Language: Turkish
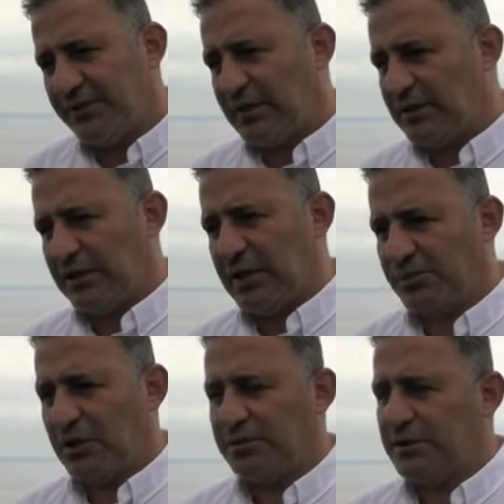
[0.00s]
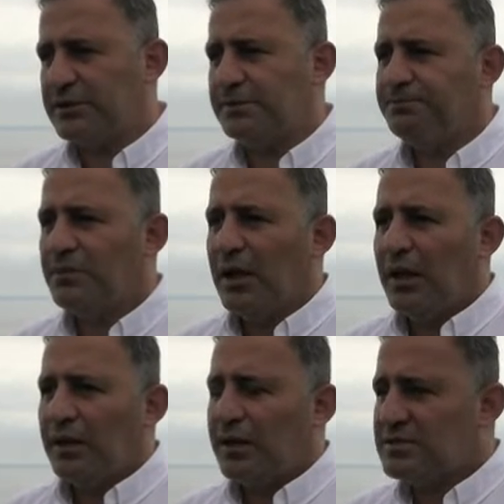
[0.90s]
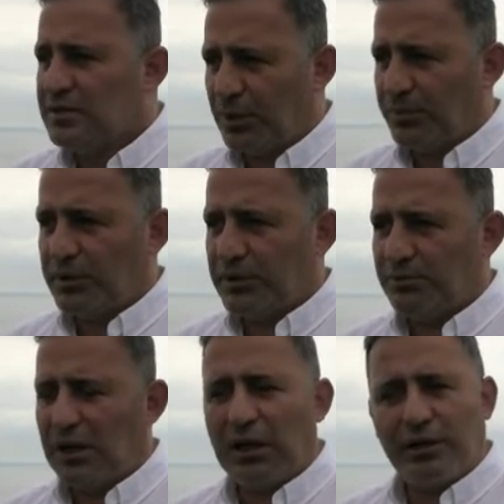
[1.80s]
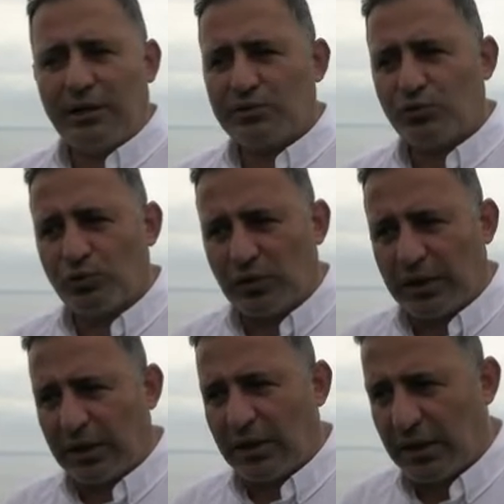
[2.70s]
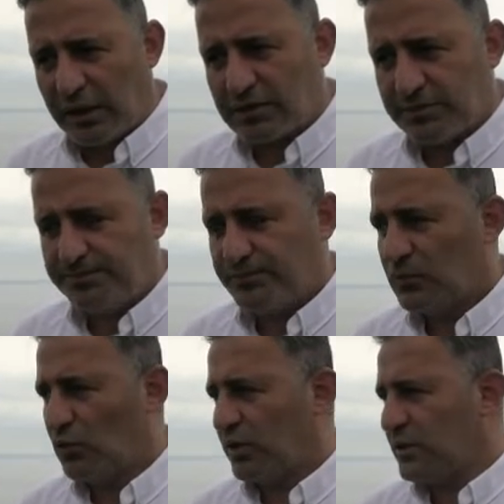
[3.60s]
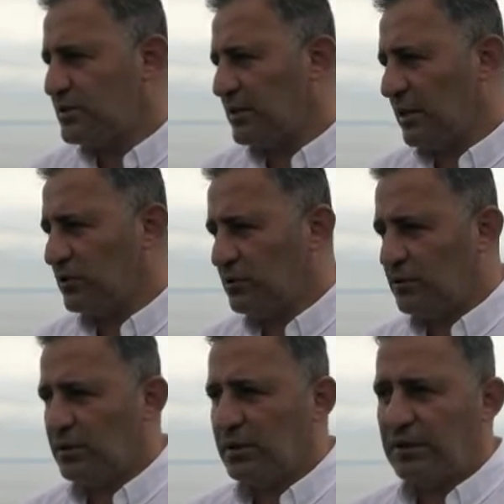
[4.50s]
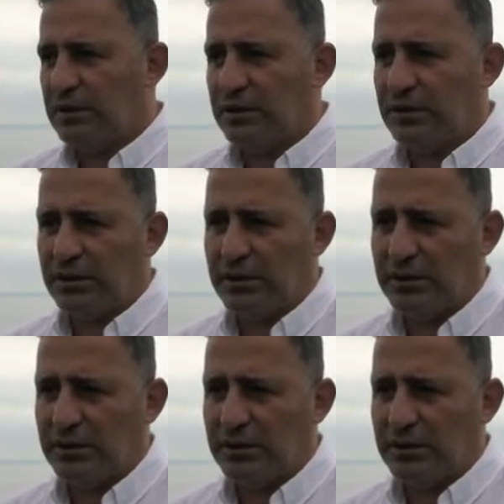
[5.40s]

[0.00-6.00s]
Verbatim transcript: devletle de yapılabilir. Nasıl yapılır? Bakanlar kurulu karar lazım. Dolayısıyla e,